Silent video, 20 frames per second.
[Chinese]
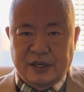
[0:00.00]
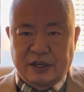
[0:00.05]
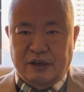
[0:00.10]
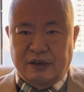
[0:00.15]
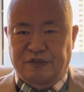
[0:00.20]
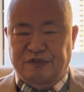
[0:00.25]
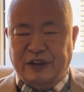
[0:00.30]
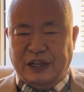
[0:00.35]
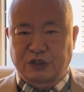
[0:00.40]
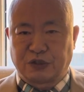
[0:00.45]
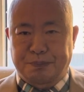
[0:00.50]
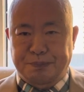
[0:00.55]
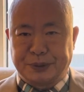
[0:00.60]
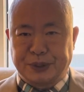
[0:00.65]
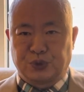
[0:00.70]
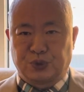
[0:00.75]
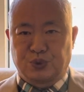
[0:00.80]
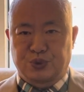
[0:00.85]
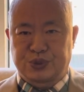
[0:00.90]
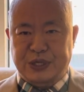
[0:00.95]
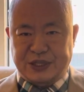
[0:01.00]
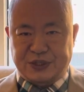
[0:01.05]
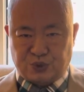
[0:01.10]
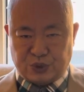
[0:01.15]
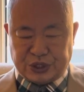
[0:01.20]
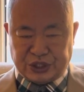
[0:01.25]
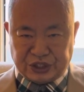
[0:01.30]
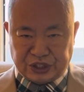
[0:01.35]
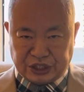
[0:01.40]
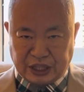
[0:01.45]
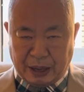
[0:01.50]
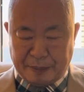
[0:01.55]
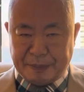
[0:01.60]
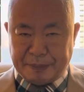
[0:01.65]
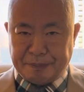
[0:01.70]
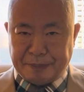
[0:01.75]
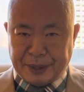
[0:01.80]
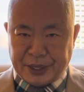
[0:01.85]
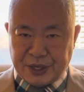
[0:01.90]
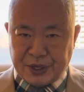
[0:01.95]
呃，发动病毒战，所以呢，他
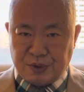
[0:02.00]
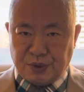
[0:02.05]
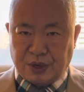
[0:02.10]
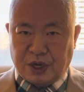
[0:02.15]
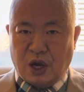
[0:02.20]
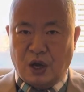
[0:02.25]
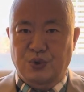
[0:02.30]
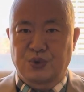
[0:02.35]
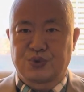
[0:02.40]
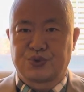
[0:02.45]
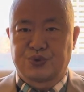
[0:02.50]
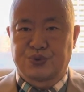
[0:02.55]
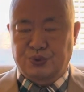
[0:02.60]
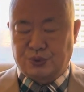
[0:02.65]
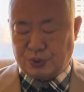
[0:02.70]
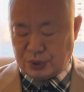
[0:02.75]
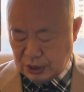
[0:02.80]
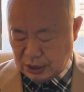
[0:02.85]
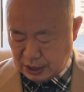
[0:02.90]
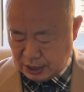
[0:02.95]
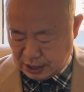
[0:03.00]
没有告诉